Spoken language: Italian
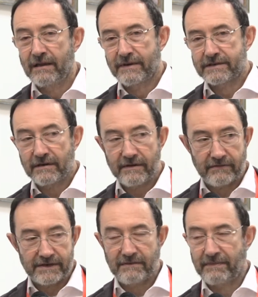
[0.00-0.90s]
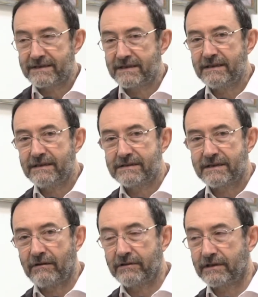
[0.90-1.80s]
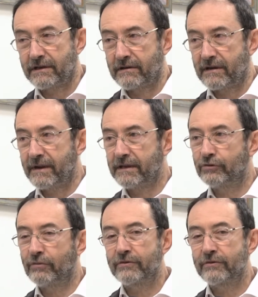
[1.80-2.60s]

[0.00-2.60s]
ma siccome in questi pazienti si ha un deterioramento